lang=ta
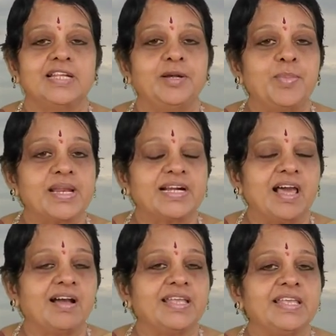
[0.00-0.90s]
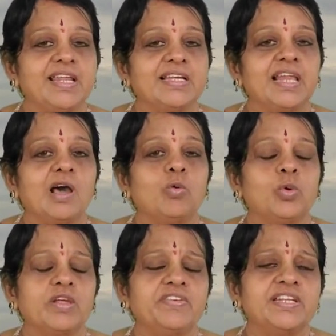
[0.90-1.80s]
நண்பர்களாக இருக்கலாம்
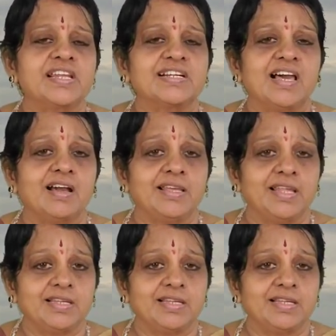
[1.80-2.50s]
உறவினர்களாக